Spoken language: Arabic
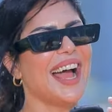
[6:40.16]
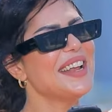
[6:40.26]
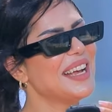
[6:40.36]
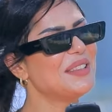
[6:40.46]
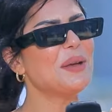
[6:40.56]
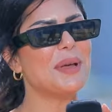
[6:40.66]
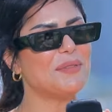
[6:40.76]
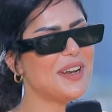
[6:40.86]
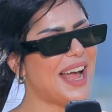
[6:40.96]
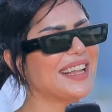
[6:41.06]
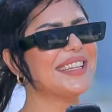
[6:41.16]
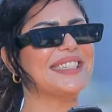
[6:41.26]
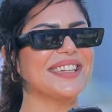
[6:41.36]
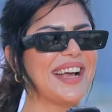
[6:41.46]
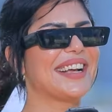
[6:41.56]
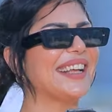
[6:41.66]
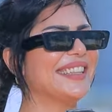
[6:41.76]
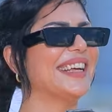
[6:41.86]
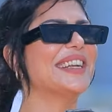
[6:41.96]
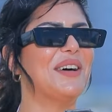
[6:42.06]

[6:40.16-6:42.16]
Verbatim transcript: هنعتبر في القعده دي انك قدنا